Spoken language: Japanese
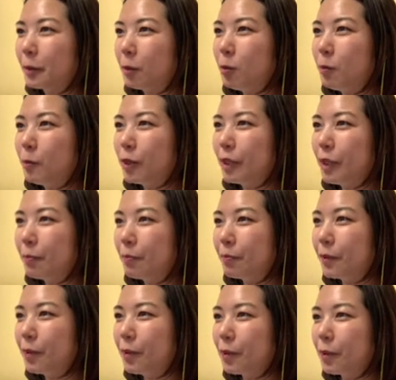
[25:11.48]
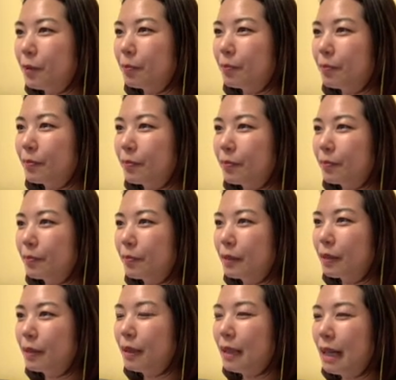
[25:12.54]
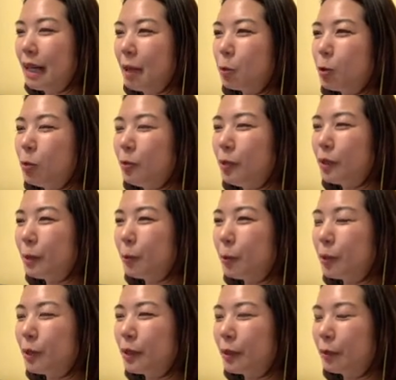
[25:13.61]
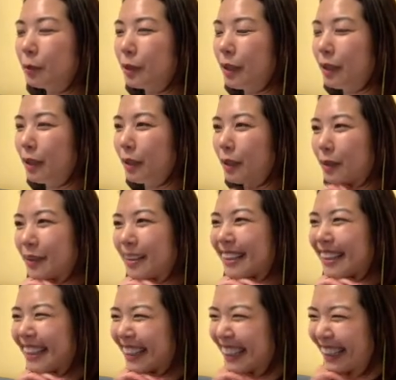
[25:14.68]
小麦、よいしょ、はい、あ、小麦もいけるな。あれ